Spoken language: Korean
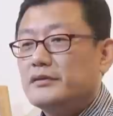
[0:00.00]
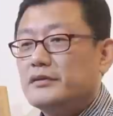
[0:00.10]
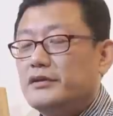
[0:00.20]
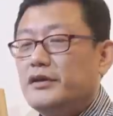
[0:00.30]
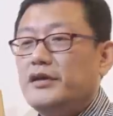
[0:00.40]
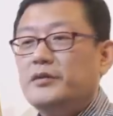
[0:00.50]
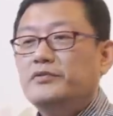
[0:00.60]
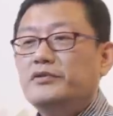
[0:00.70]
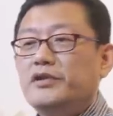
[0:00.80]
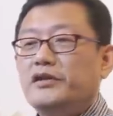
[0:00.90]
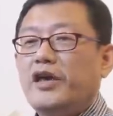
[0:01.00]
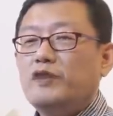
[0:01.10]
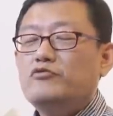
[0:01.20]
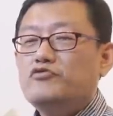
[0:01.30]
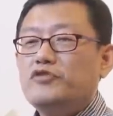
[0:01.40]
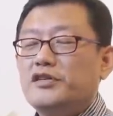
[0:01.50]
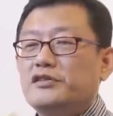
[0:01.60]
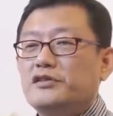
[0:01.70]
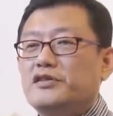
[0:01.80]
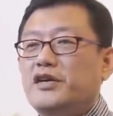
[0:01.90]
그러니까 이분들이 내
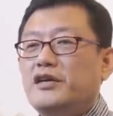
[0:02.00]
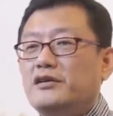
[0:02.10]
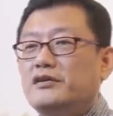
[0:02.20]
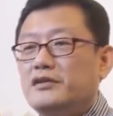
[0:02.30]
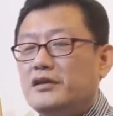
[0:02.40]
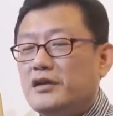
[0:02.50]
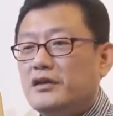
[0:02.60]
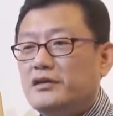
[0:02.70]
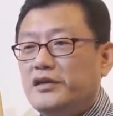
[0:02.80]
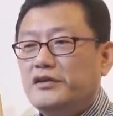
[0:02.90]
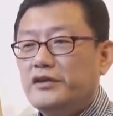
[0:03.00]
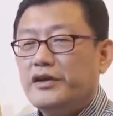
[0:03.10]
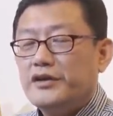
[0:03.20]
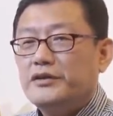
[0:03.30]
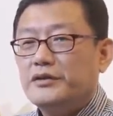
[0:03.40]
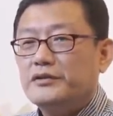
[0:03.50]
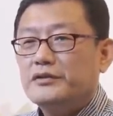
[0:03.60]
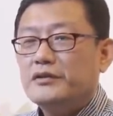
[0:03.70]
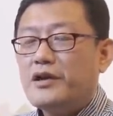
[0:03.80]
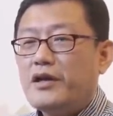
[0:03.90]
우주에서 제일 리더예요.
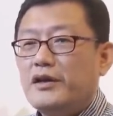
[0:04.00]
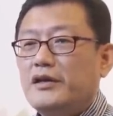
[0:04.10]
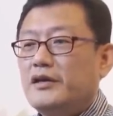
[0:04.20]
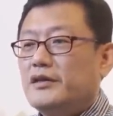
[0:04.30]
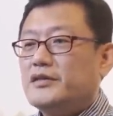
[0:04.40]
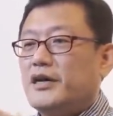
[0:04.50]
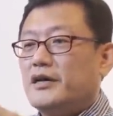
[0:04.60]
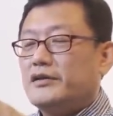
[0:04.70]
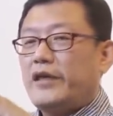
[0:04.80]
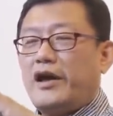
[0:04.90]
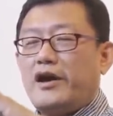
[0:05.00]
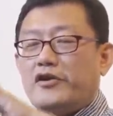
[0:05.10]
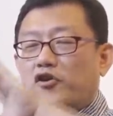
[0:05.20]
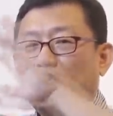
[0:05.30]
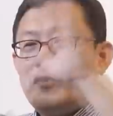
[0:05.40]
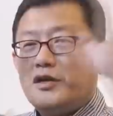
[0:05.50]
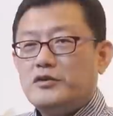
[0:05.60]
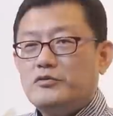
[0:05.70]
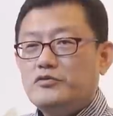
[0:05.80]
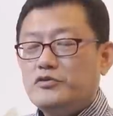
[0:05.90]
자, 내가
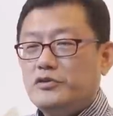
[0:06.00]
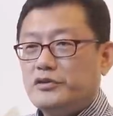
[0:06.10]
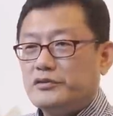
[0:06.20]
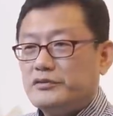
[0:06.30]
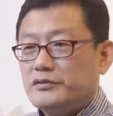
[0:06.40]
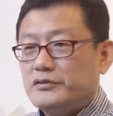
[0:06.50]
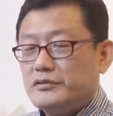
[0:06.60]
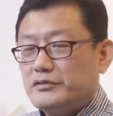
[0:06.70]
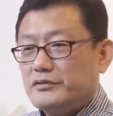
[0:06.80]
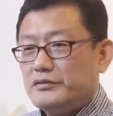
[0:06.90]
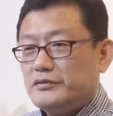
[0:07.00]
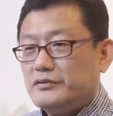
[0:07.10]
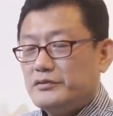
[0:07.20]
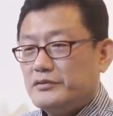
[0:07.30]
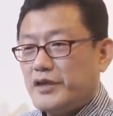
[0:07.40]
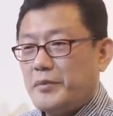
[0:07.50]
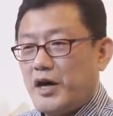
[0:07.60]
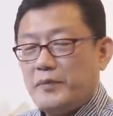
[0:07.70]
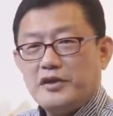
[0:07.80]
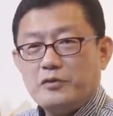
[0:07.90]
경험하는 우주는 내
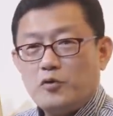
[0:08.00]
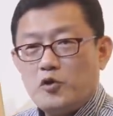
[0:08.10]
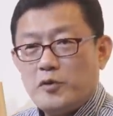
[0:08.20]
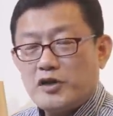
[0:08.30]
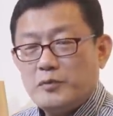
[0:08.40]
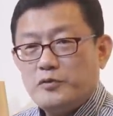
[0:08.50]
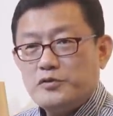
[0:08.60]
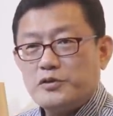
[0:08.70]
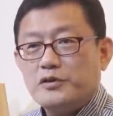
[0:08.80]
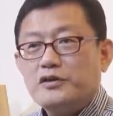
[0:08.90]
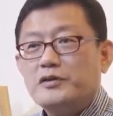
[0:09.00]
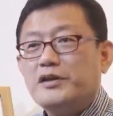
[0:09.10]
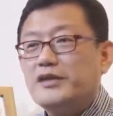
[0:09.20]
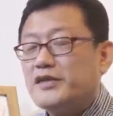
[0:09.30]
마음에 들어온 것밖에 모르죠. 그리고 이게